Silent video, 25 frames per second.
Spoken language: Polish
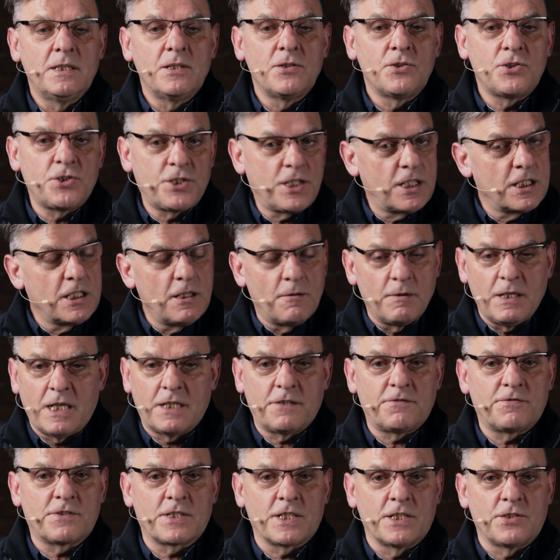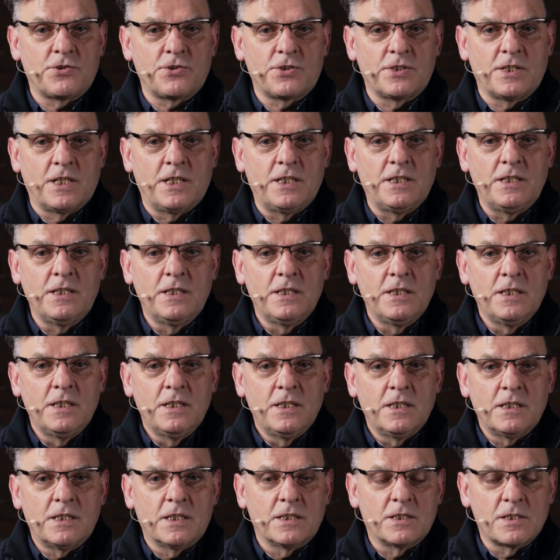siedem lat wcześniej,
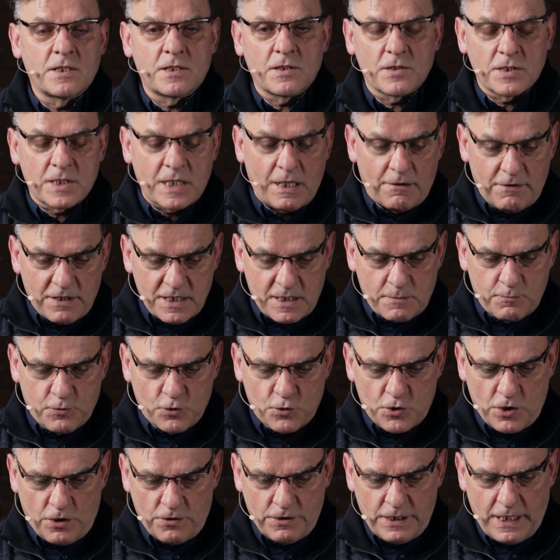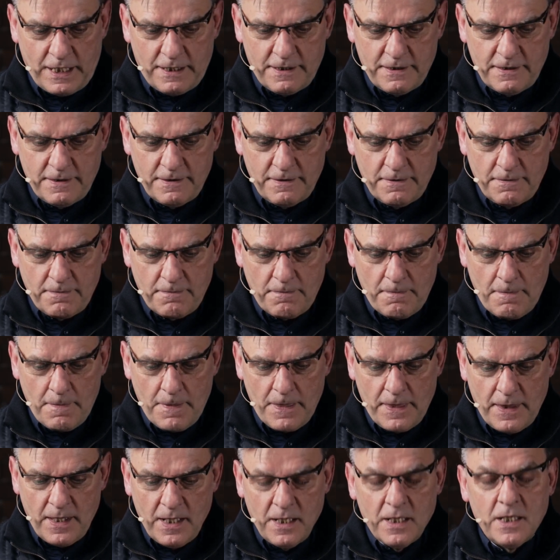kiedy została zburzona.
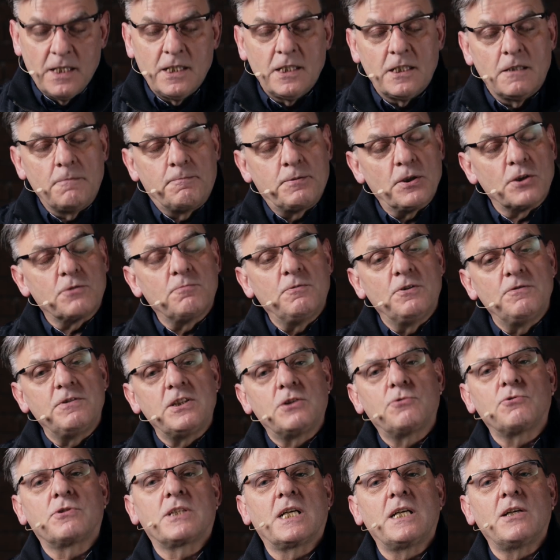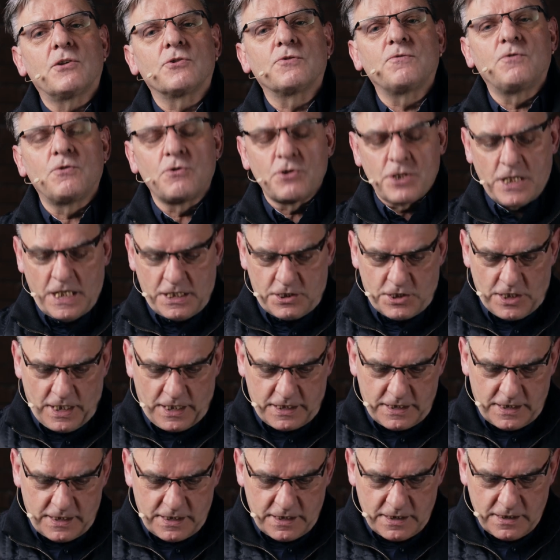I Piotr mówi tutaj o dwóch
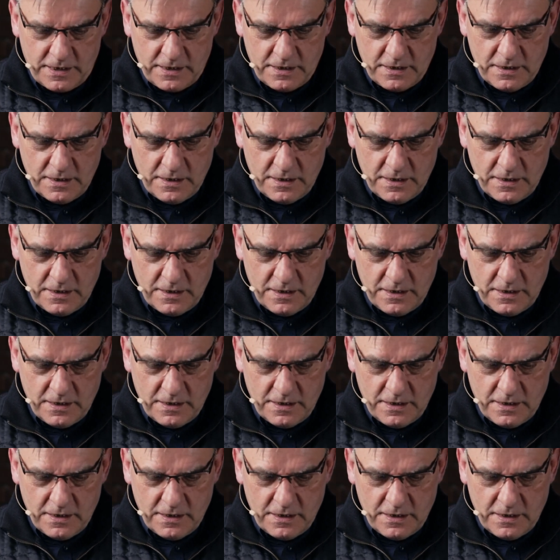rzeczach.